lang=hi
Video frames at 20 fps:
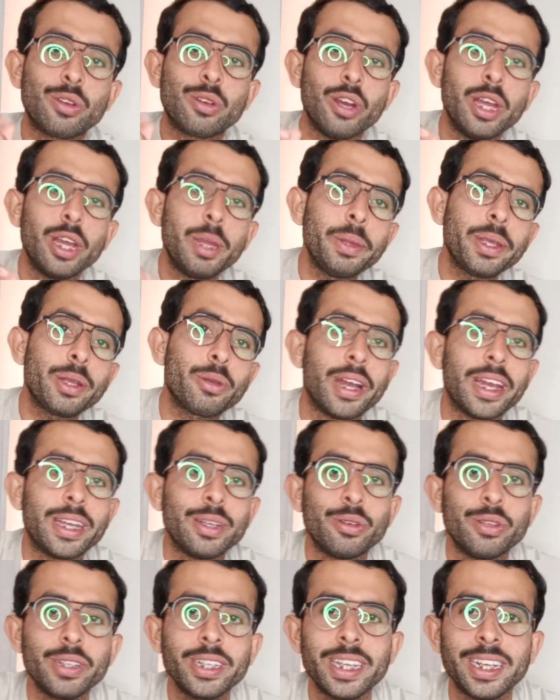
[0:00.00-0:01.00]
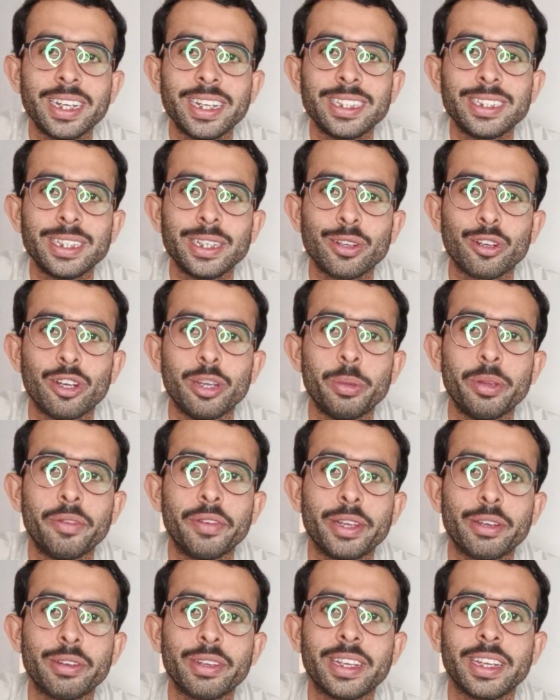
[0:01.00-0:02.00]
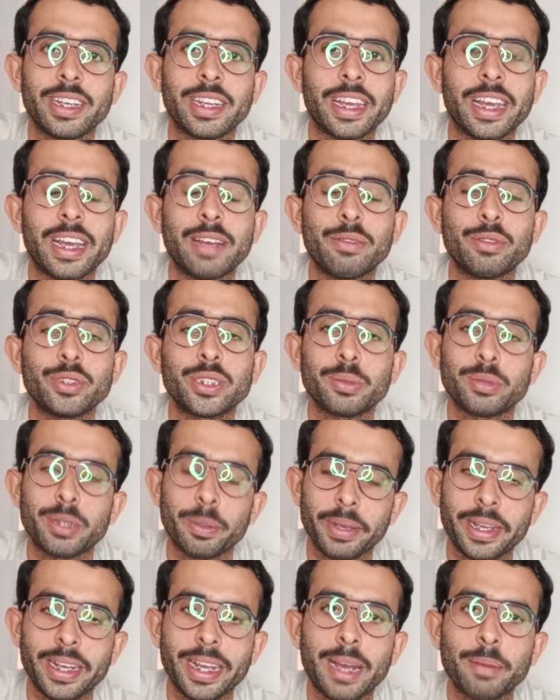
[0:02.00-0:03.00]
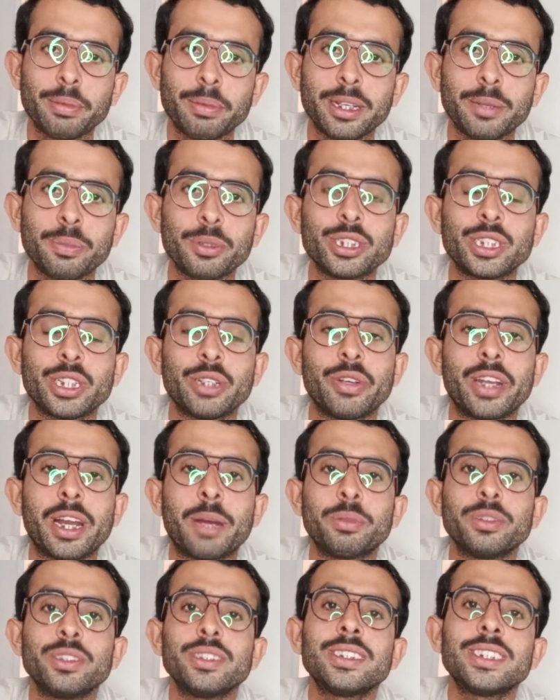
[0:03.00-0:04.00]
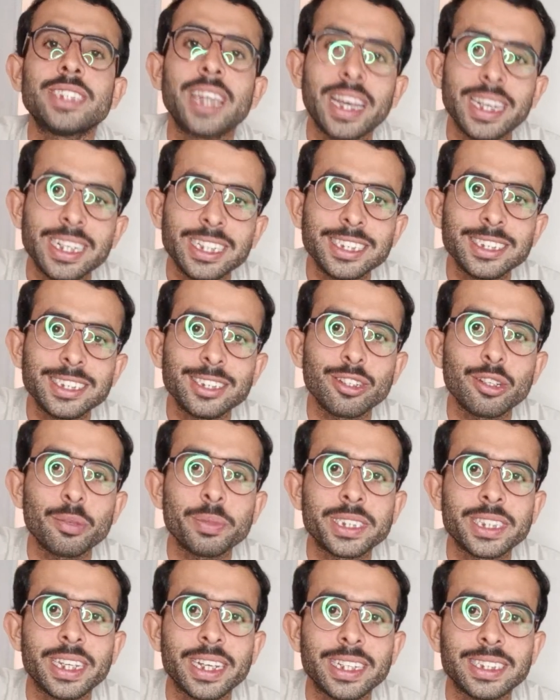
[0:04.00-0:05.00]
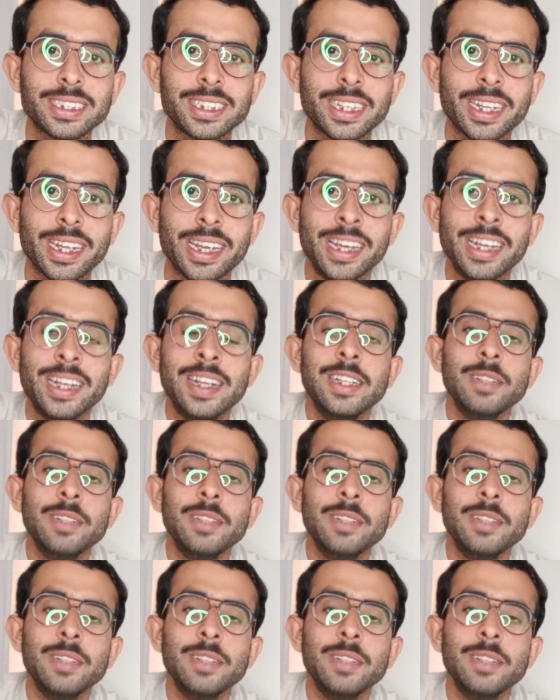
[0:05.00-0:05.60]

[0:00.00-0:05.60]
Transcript: कोई भी क्वाइन हो उनके रिलेटेड कोई भी वीडियो निकल के आए वो सबसे पहले आप तक पहुंचे और आप उन सारी चीज़ों को मिस ना कर सके